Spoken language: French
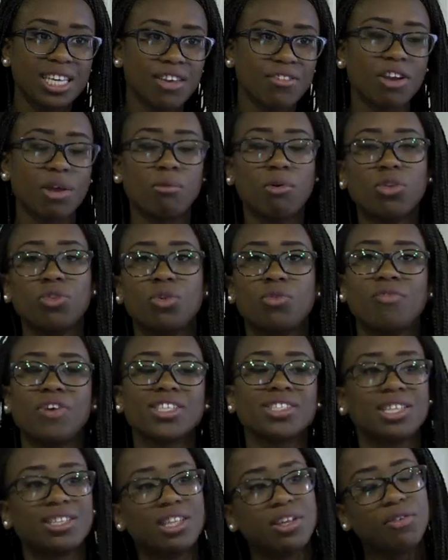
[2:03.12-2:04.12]
vraiment de faire
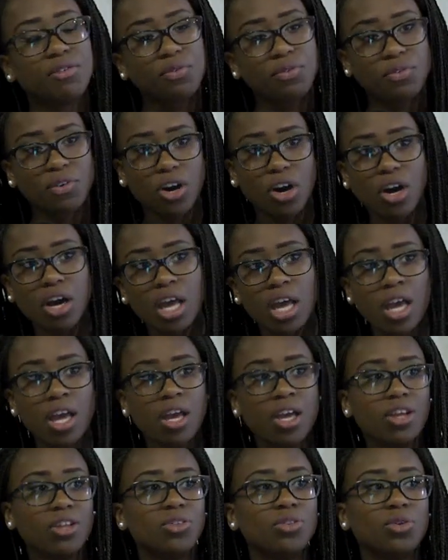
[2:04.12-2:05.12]
cet effort
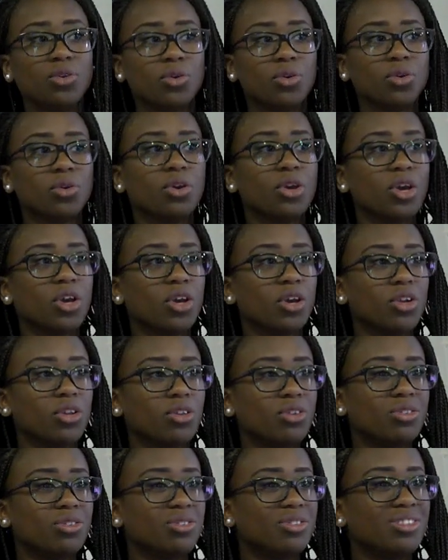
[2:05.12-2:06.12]
de
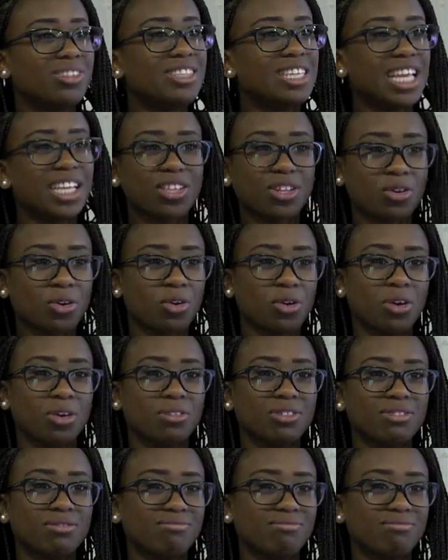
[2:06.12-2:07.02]
d'être euh,